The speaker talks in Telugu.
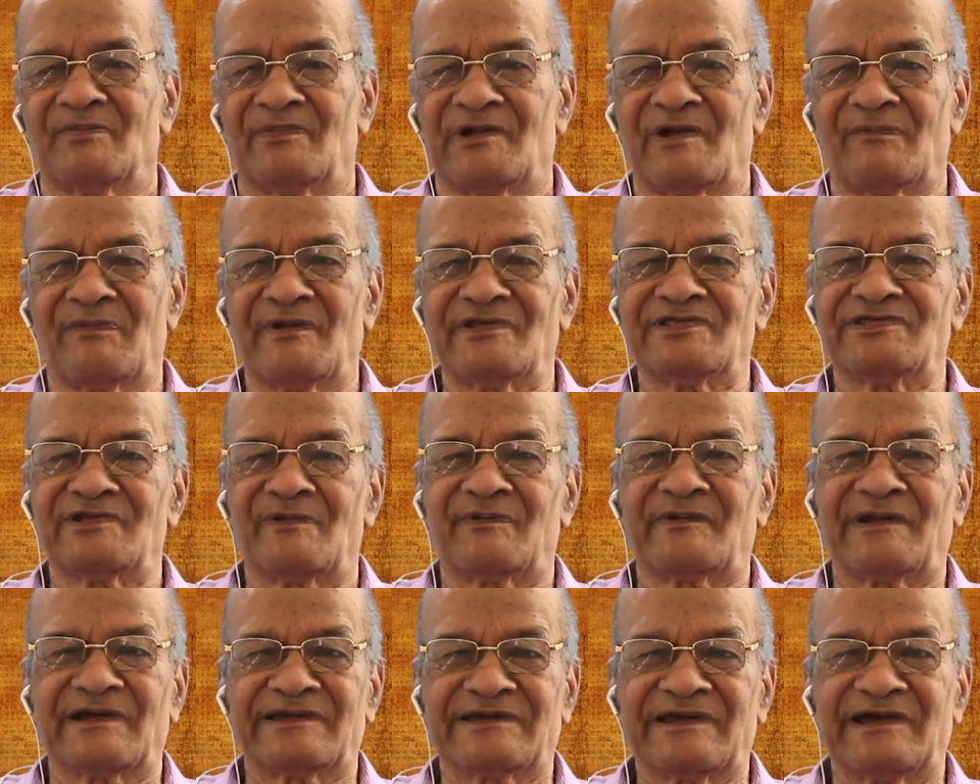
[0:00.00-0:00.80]
ప్రపంచ
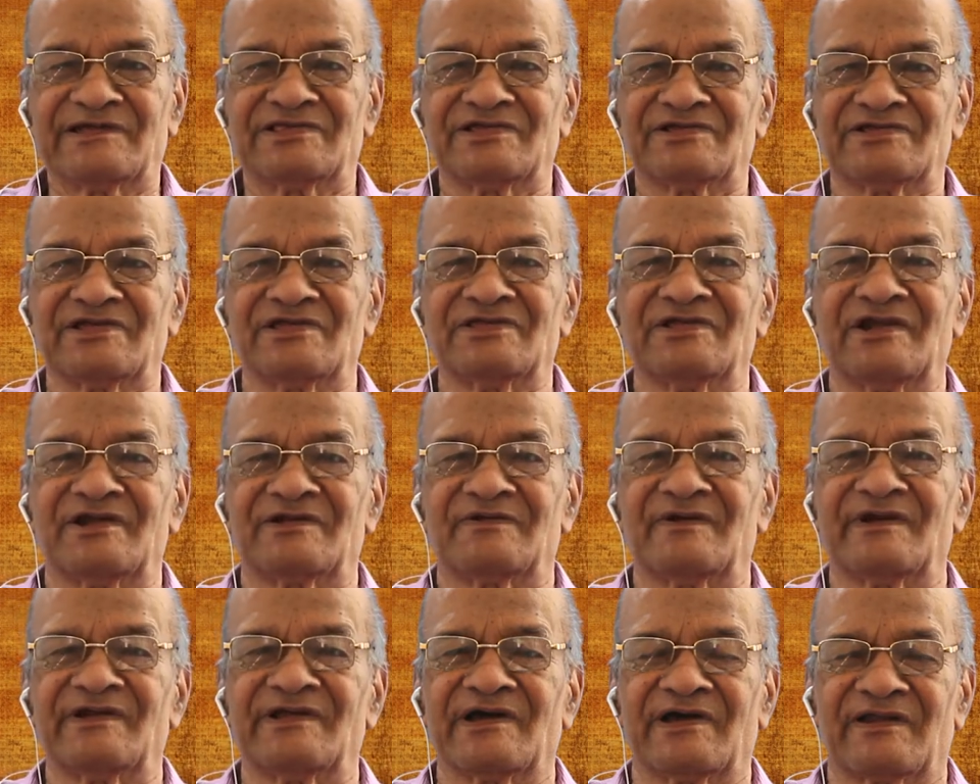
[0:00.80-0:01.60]
ప్రఖ్యాతి
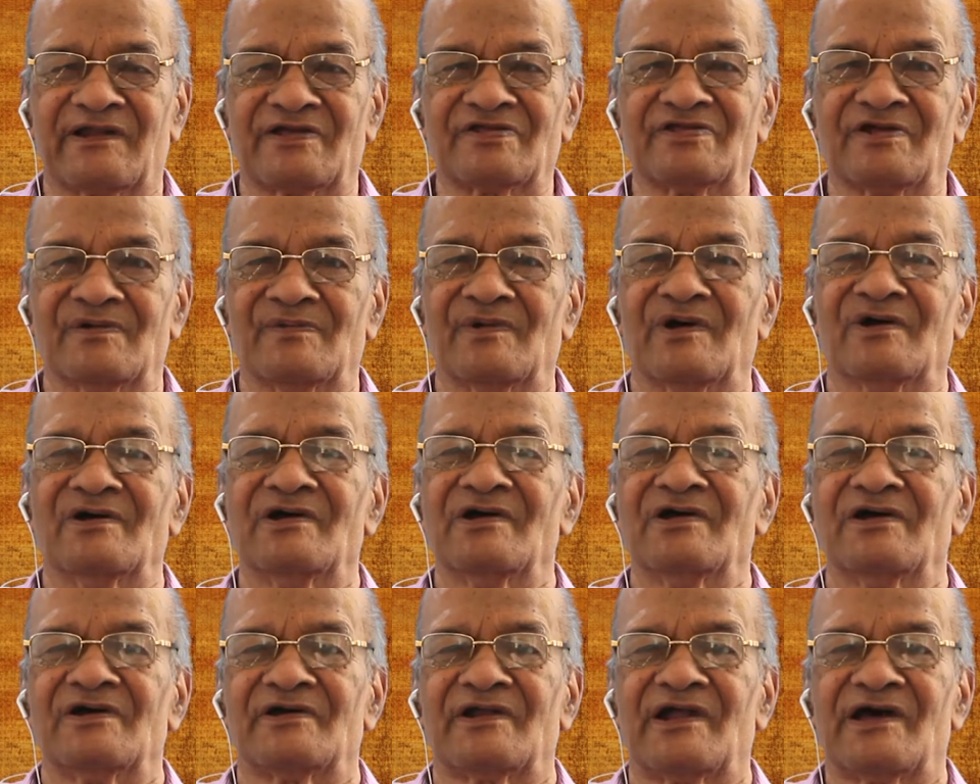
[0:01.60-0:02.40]
చెందినటువంటి గ్రంథము
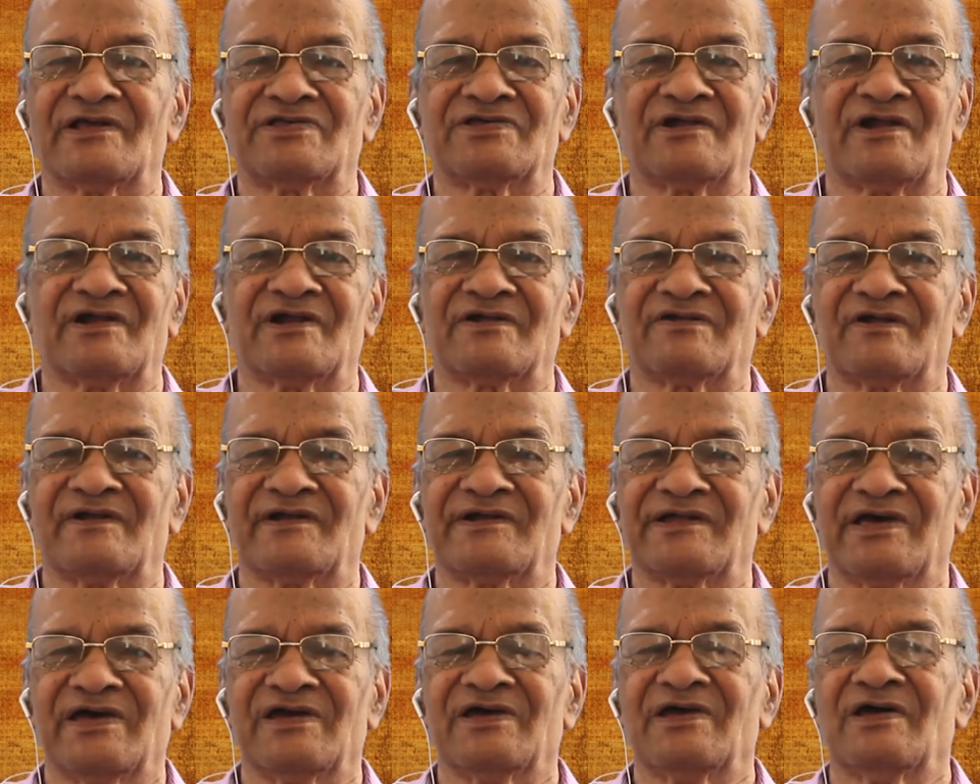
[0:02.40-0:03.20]

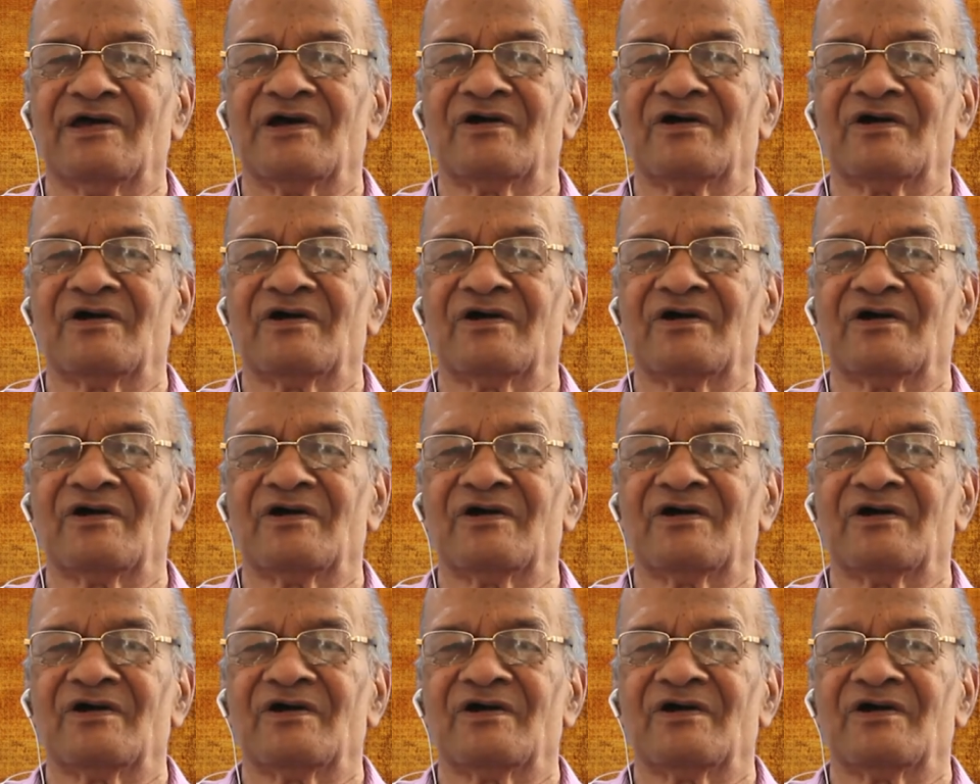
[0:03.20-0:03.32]
రాసినటువంటి